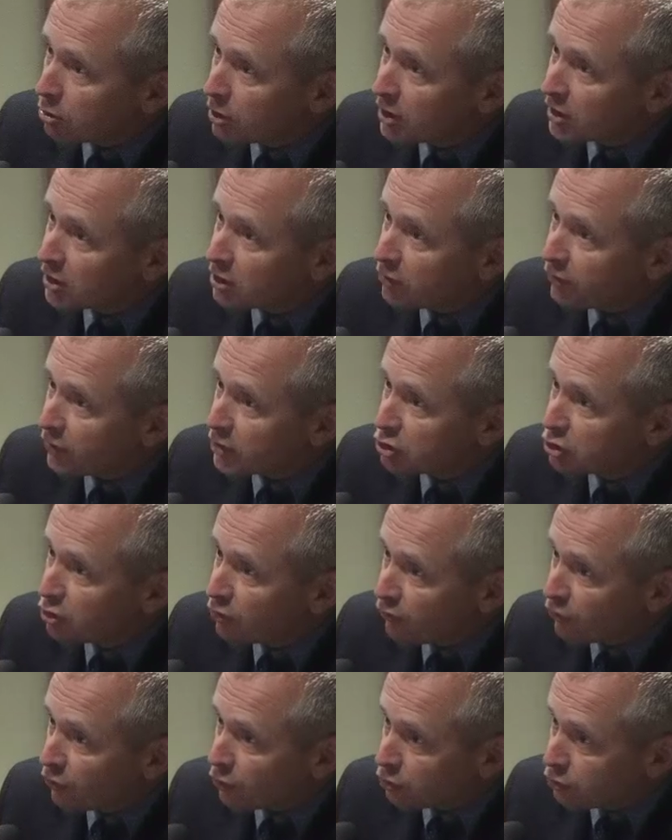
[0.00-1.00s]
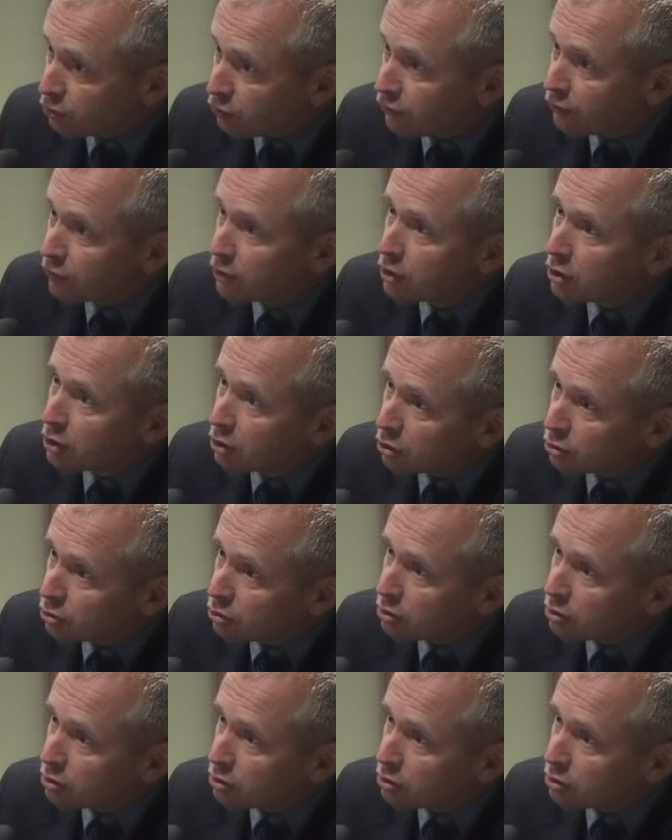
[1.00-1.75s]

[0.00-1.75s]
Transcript: nie mogą generować dowodów,